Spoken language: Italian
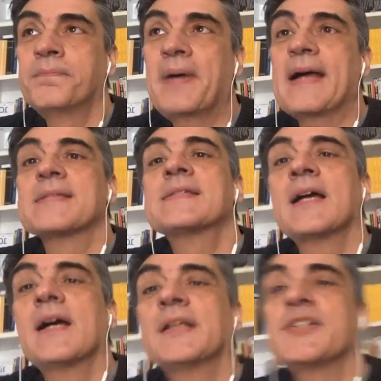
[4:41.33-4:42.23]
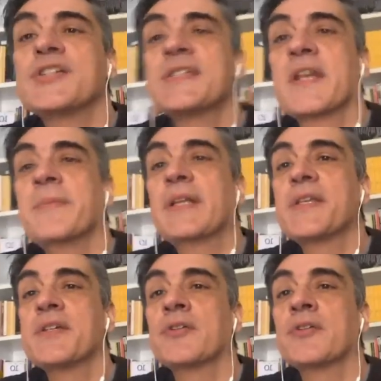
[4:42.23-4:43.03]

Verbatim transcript: passa necessariamente,